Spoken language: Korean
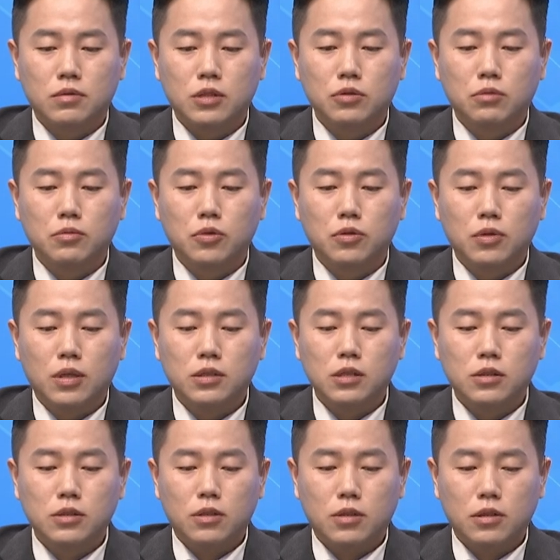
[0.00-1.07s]
이 종목의
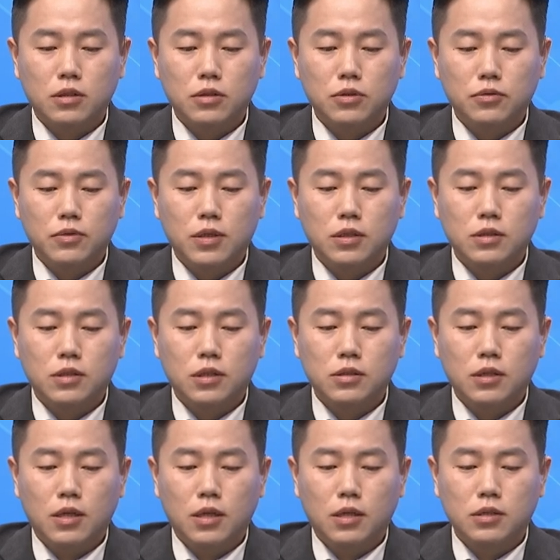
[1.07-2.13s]
실적 같은 경우에는
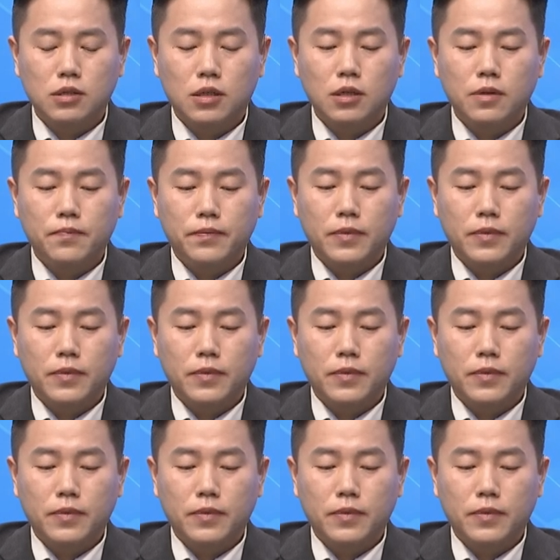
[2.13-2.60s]
최근에 이제